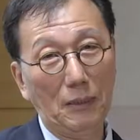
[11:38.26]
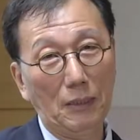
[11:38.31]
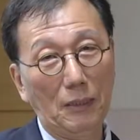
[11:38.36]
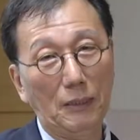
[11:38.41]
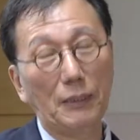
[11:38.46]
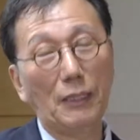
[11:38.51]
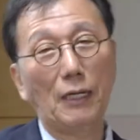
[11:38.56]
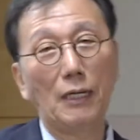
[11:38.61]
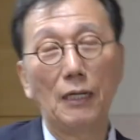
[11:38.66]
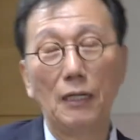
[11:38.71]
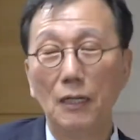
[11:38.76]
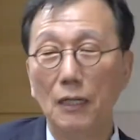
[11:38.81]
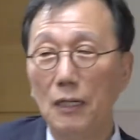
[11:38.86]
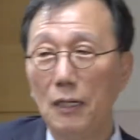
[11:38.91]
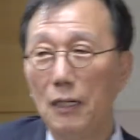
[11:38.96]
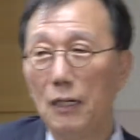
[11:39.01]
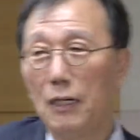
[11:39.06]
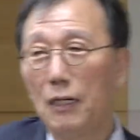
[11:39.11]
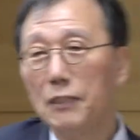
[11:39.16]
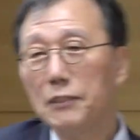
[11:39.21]
그런데
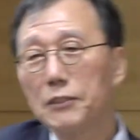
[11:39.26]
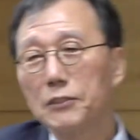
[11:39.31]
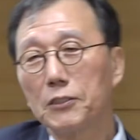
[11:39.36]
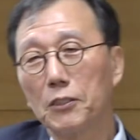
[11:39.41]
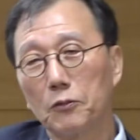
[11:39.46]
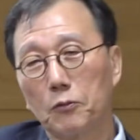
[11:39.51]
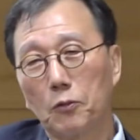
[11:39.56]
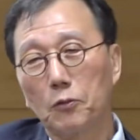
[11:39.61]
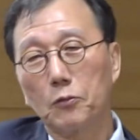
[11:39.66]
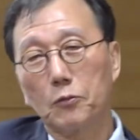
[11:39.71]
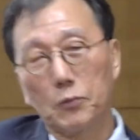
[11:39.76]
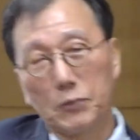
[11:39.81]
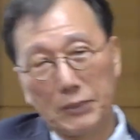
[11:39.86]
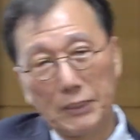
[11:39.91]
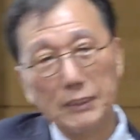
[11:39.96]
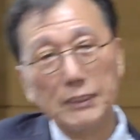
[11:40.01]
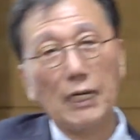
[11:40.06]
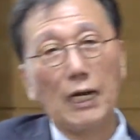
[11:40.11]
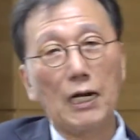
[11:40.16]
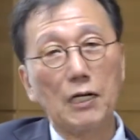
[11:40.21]
어느 정도는 또
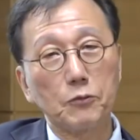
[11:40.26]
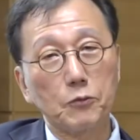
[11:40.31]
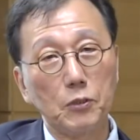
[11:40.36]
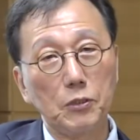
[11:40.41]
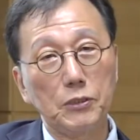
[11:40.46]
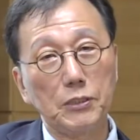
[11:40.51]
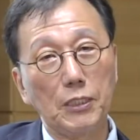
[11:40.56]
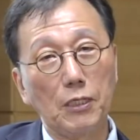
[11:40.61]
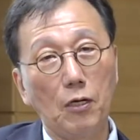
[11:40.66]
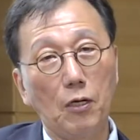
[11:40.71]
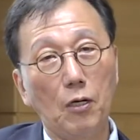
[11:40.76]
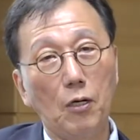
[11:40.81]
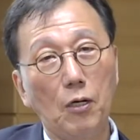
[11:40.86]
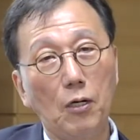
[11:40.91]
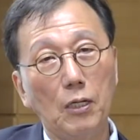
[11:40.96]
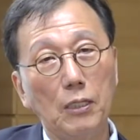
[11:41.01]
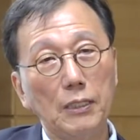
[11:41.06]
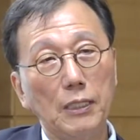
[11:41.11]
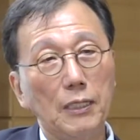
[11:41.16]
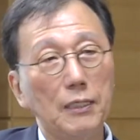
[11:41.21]
성장할 수 있어요.
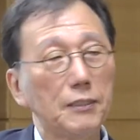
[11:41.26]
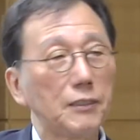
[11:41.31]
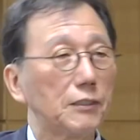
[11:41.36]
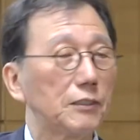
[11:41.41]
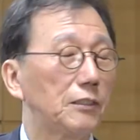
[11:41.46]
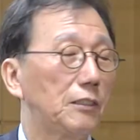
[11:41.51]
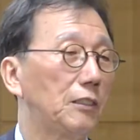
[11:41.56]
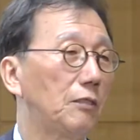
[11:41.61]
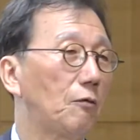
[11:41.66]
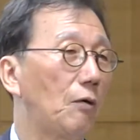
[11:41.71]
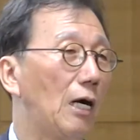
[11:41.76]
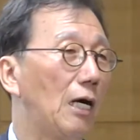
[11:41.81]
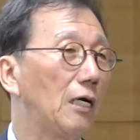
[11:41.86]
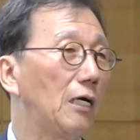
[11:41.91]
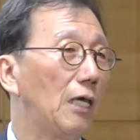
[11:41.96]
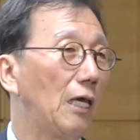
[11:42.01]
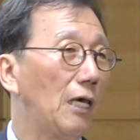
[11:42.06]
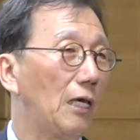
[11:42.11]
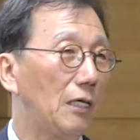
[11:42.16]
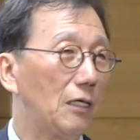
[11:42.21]
예를 들어서
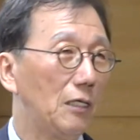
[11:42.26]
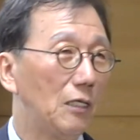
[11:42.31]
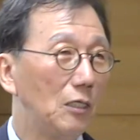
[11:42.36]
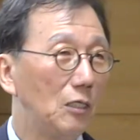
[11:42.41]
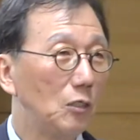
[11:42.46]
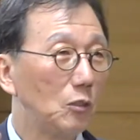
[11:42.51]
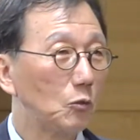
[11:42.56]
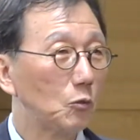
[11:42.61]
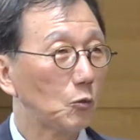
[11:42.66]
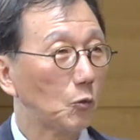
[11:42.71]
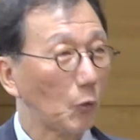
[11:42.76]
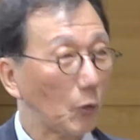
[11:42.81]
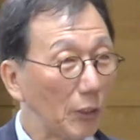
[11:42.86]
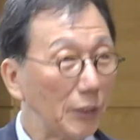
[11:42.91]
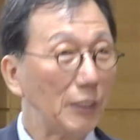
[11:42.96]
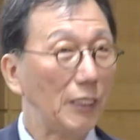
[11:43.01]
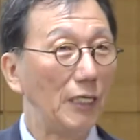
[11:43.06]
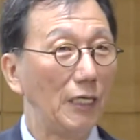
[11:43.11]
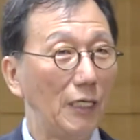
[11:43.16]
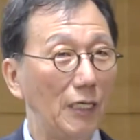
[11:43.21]
과거에
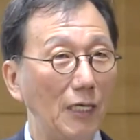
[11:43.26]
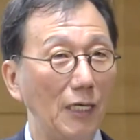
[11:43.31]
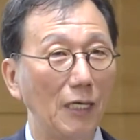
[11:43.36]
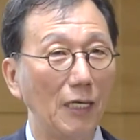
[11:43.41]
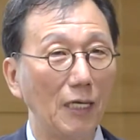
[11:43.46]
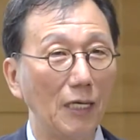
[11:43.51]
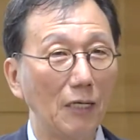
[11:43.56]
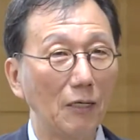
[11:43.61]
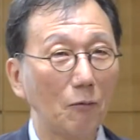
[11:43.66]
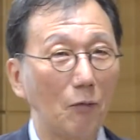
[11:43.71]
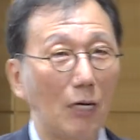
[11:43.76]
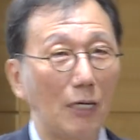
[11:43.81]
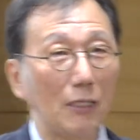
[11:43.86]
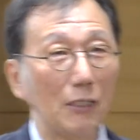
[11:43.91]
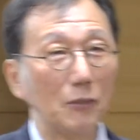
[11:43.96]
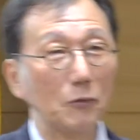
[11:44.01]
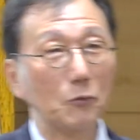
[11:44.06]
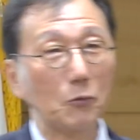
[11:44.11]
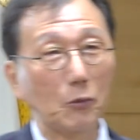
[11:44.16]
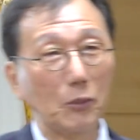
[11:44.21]
소련이
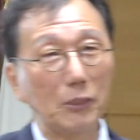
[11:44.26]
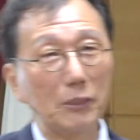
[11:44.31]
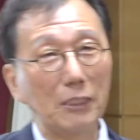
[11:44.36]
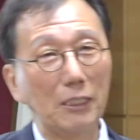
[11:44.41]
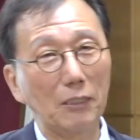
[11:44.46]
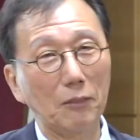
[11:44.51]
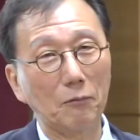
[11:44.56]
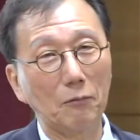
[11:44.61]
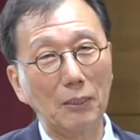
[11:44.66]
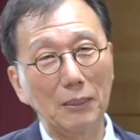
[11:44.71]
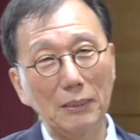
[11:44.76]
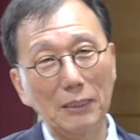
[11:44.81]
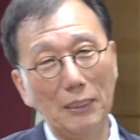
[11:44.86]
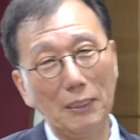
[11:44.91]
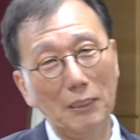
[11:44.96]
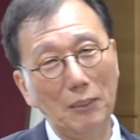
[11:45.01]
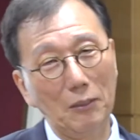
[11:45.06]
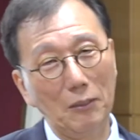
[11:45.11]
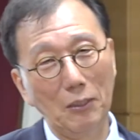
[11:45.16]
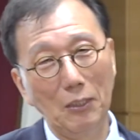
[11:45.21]

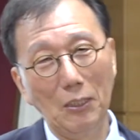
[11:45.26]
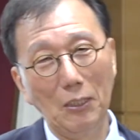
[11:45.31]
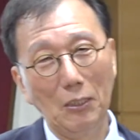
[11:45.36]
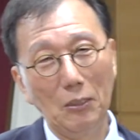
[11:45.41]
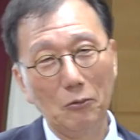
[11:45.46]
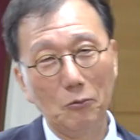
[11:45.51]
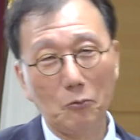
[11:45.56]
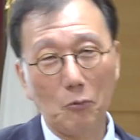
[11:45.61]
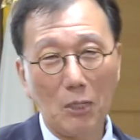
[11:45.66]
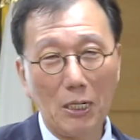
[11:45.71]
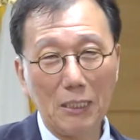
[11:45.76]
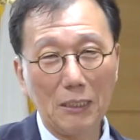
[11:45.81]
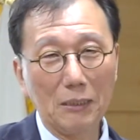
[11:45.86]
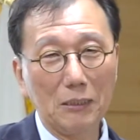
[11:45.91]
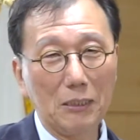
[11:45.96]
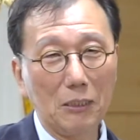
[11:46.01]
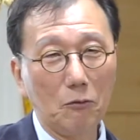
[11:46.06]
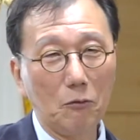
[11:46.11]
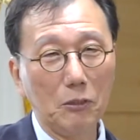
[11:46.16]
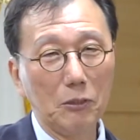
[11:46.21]
굉장히 중앙
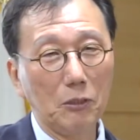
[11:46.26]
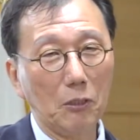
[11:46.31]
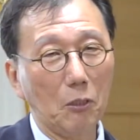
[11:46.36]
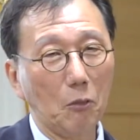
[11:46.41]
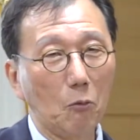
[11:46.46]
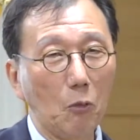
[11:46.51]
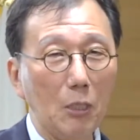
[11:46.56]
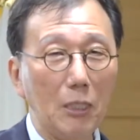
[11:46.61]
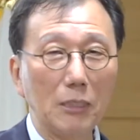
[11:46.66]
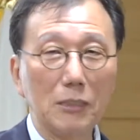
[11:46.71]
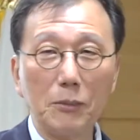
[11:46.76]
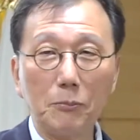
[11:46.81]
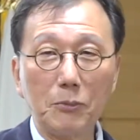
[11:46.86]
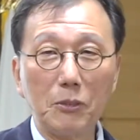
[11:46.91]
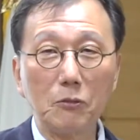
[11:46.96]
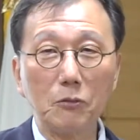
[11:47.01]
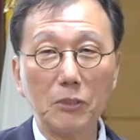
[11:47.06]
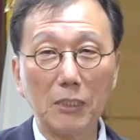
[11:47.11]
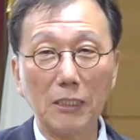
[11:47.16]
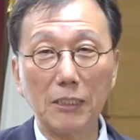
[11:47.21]
집권적인 권력
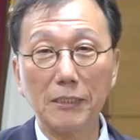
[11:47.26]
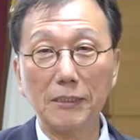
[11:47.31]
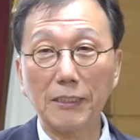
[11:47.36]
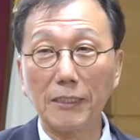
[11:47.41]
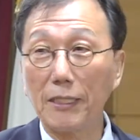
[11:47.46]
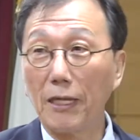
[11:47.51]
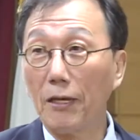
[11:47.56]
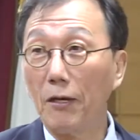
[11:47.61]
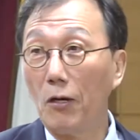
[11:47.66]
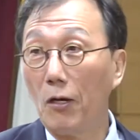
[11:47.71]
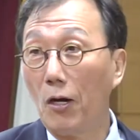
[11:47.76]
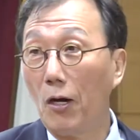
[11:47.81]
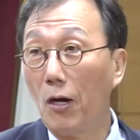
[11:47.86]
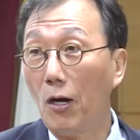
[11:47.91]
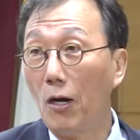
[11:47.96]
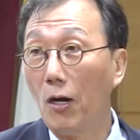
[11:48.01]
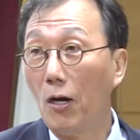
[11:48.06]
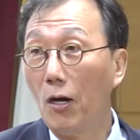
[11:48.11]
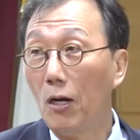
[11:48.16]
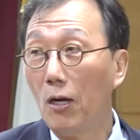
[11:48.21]
집중적이었잖아요.
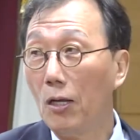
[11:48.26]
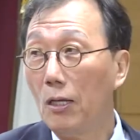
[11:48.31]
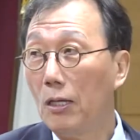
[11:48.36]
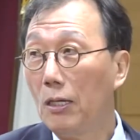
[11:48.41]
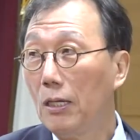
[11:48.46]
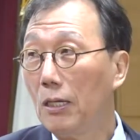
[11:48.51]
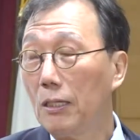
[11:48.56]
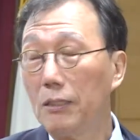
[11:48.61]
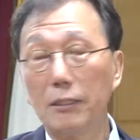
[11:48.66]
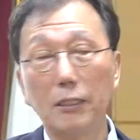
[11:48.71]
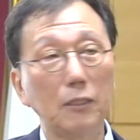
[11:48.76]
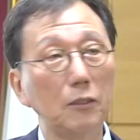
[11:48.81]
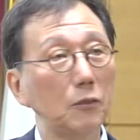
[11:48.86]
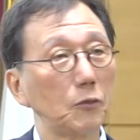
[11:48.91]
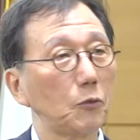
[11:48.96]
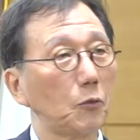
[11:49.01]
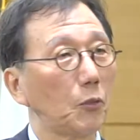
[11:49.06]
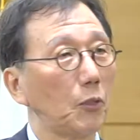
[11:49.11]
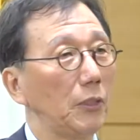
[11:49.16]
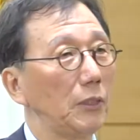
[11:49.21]
그런데 그
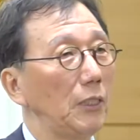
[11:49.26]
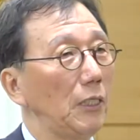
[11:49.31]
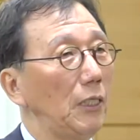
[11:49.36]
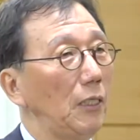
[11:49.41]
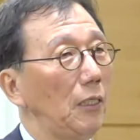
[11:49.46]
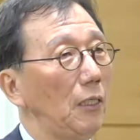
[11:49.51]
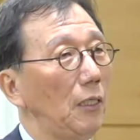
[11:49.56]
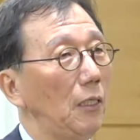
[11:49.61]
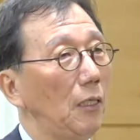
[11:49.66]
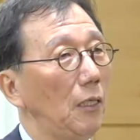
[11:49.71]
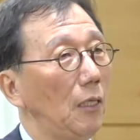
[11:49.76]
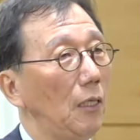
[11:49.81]
소련이